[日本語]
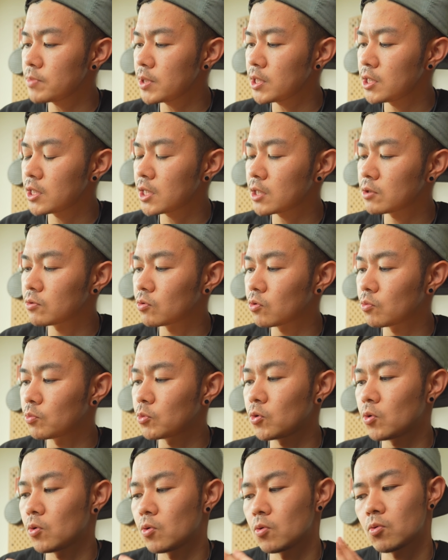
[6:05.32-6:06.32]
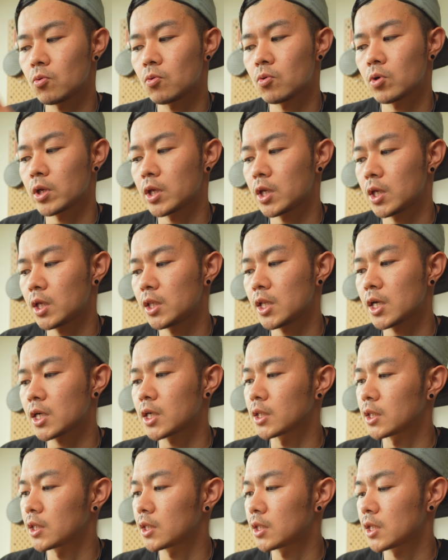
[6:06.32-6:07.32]
目になるともうこれな
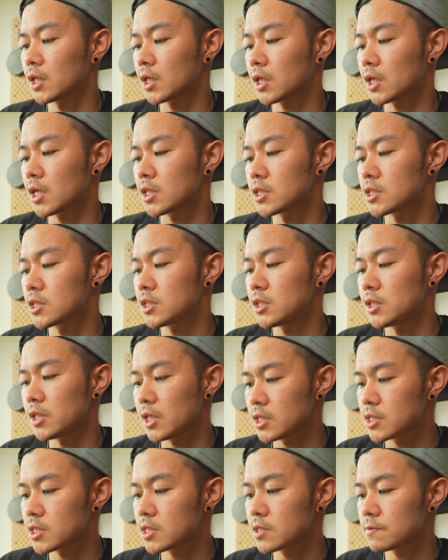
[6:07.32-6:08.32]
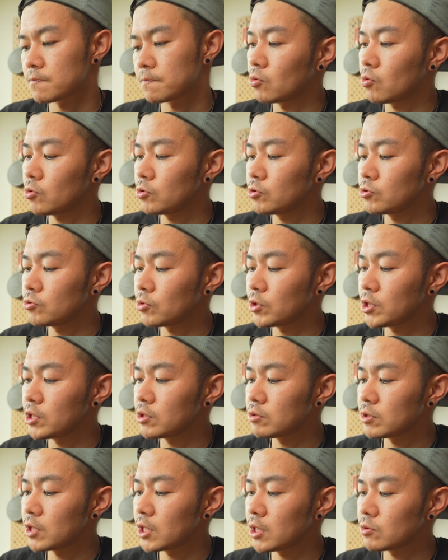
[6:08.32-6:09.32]
かった感じです。こういう
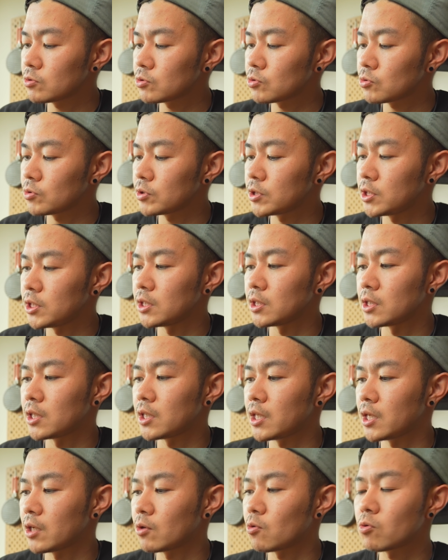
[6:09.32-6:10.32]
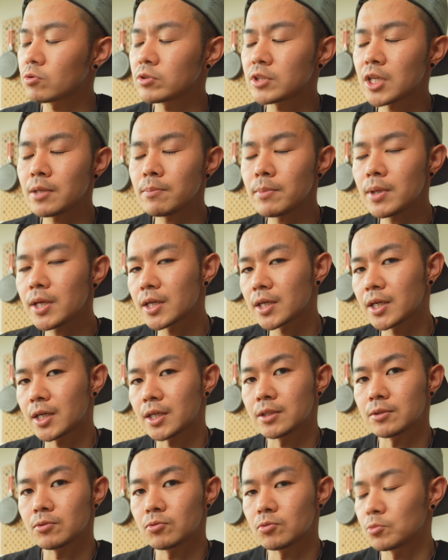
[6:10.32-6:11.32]
ドリンク系の商品って国内
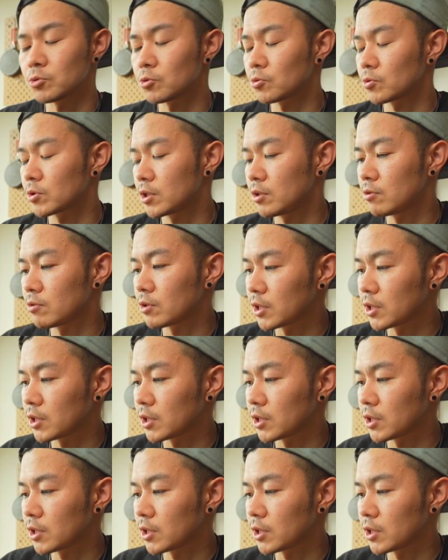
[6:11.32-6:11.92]
メーカーのものっていうの